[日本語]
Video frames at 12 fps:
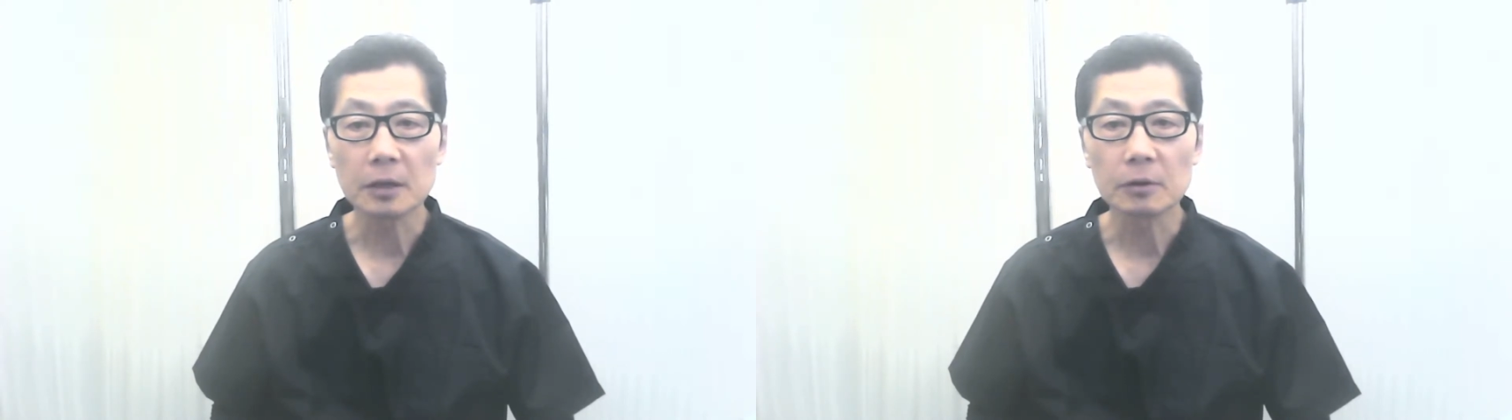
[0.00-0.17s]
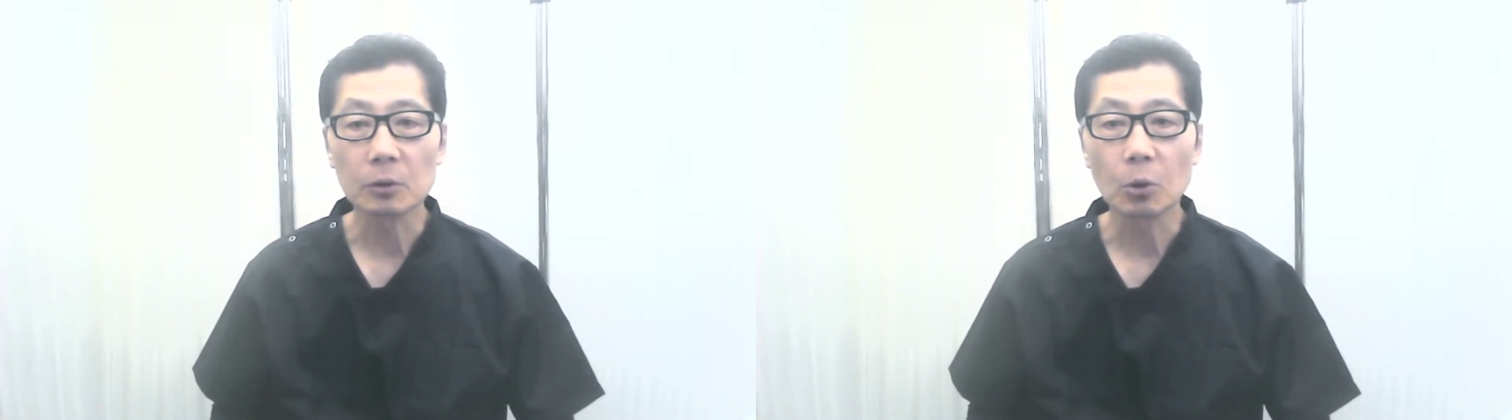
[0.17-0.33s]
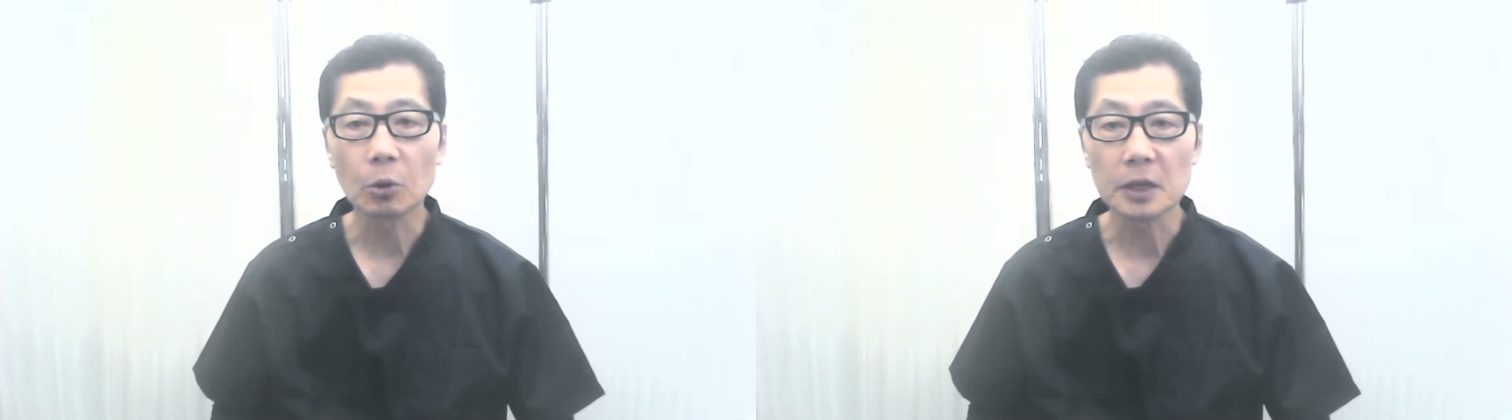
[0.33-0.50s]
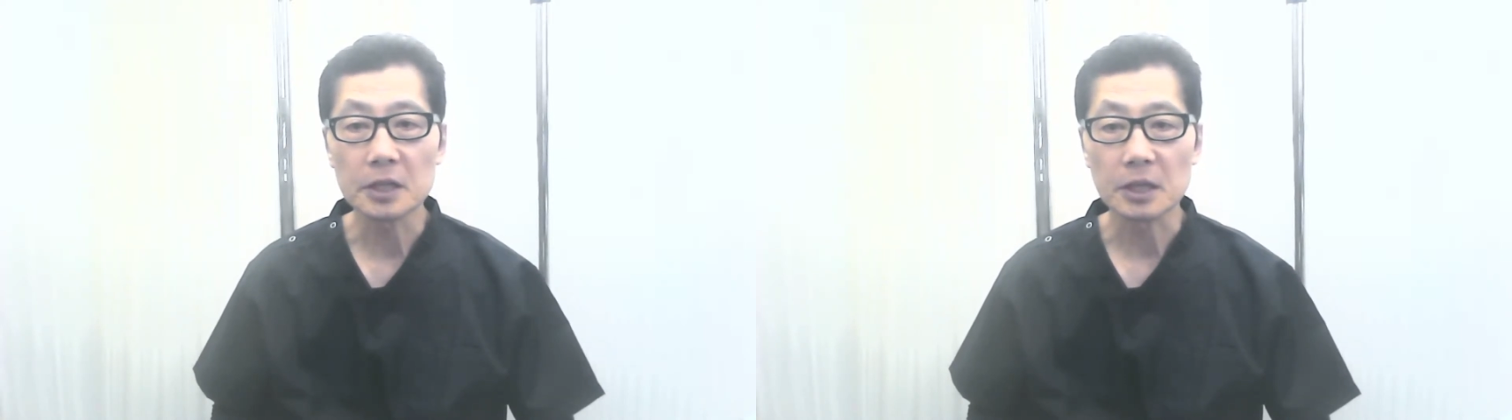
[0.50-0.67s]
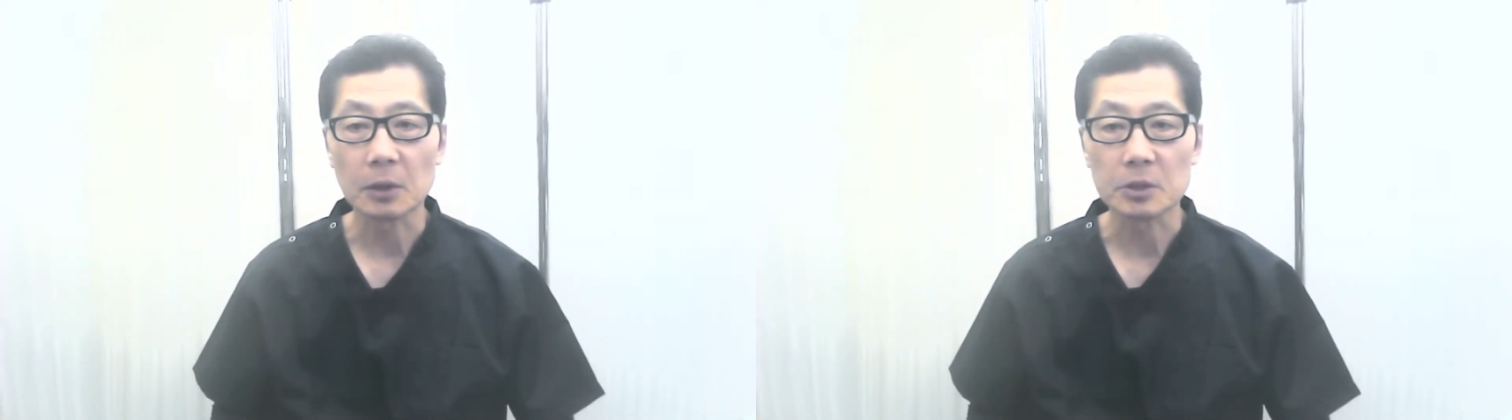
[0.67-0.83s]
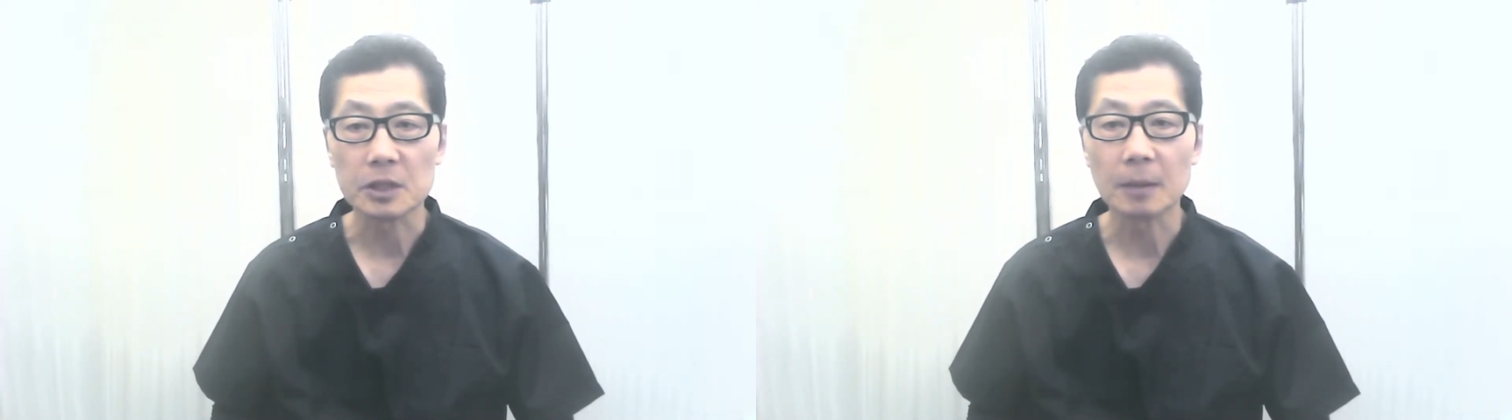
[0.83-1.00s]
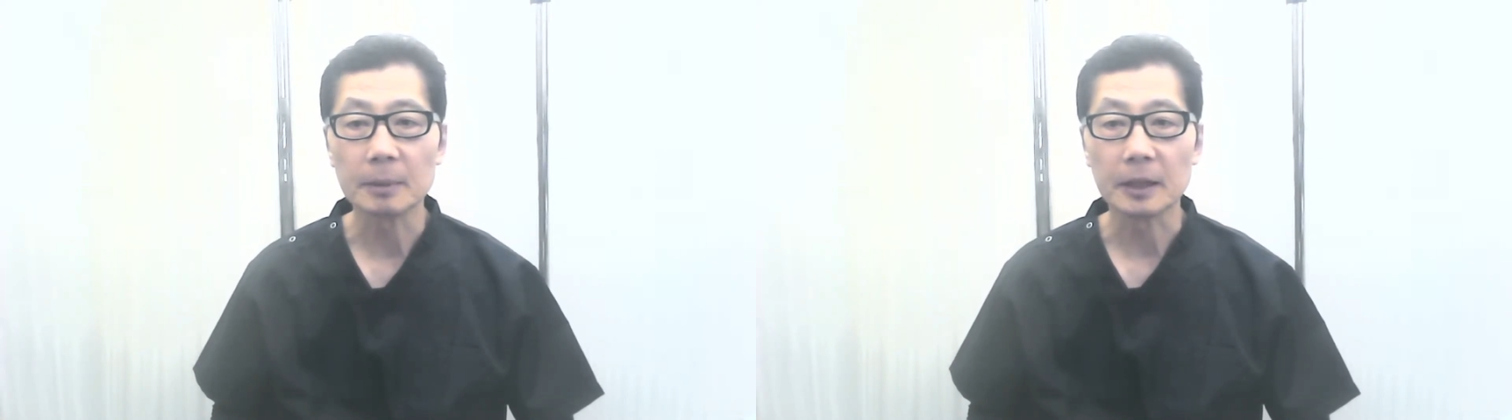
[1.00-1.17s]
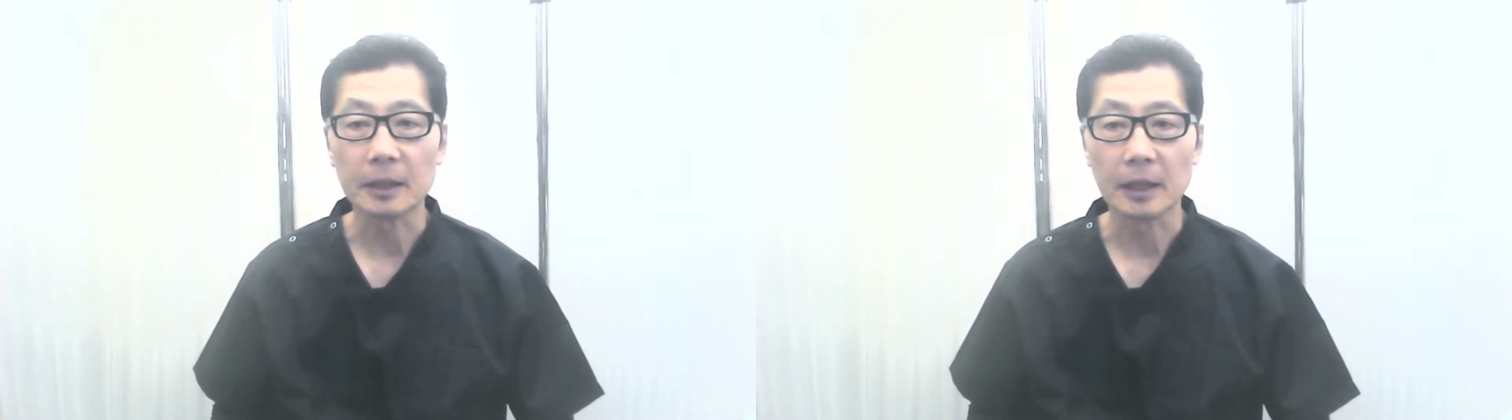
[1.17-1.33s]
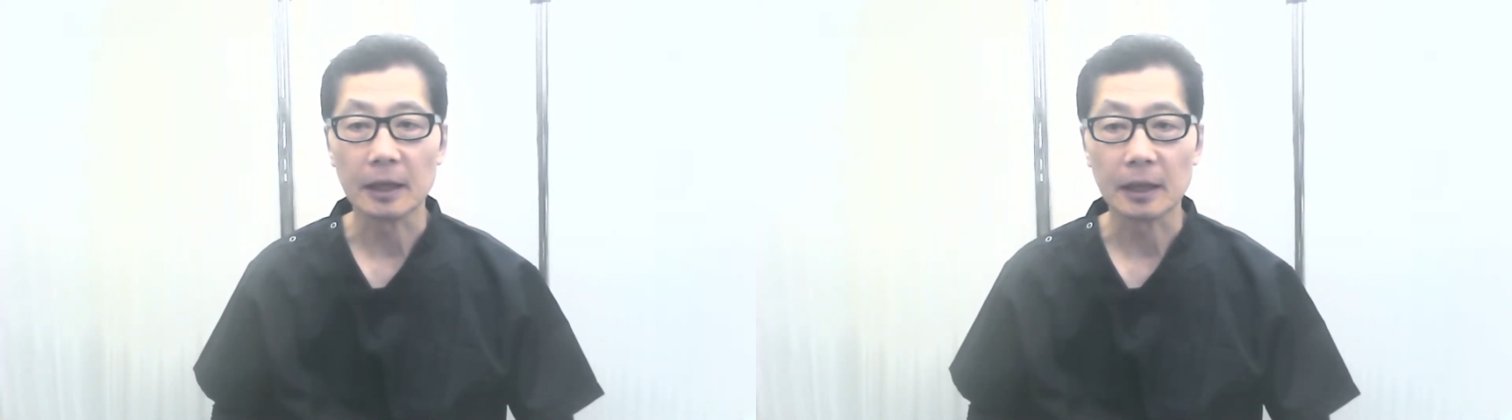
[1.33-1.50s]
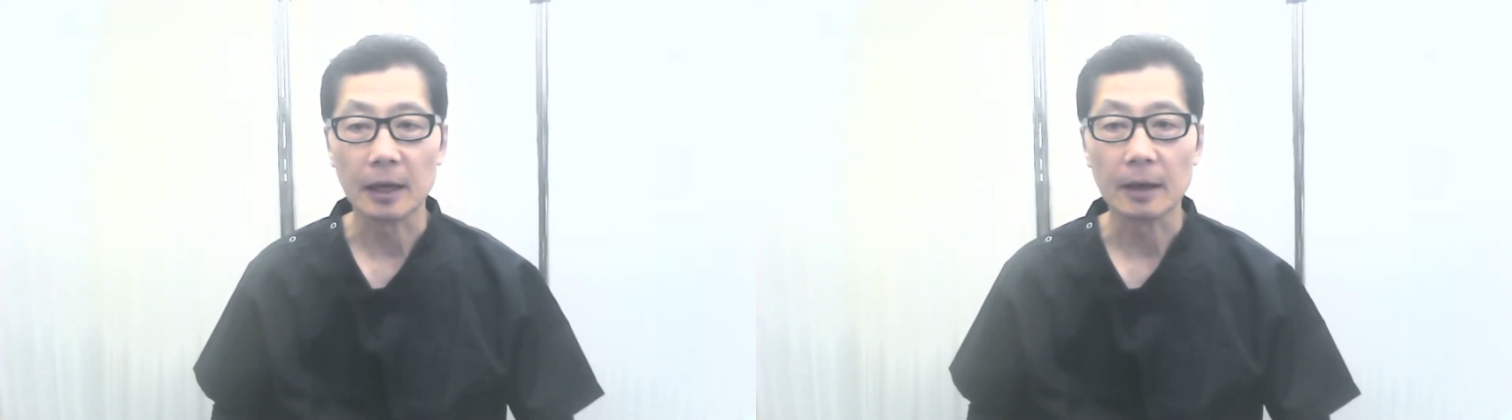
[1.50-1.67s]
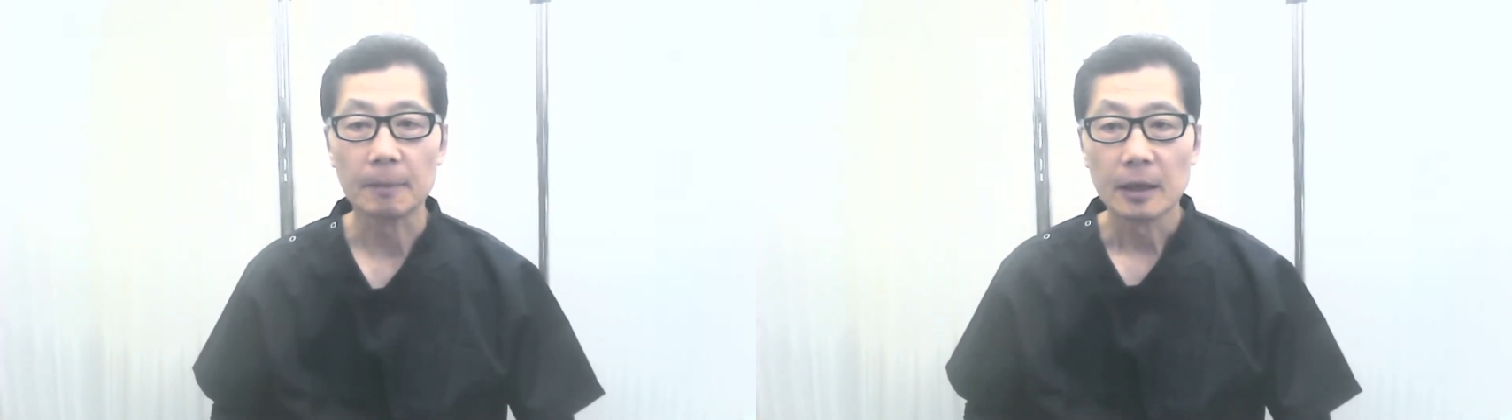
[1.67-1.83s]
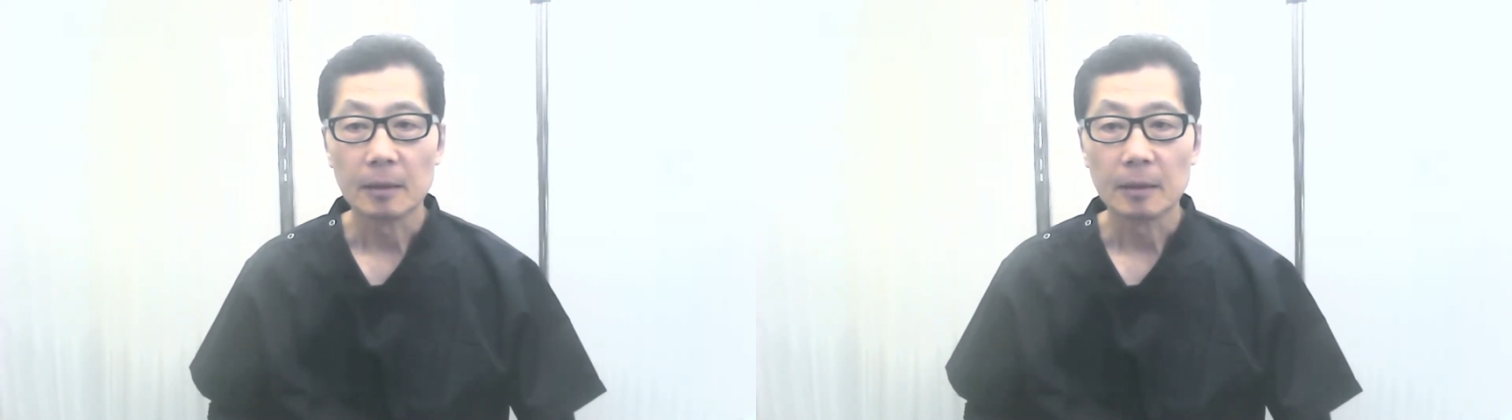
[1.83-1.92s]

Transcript: いる高齢者を調べた結果、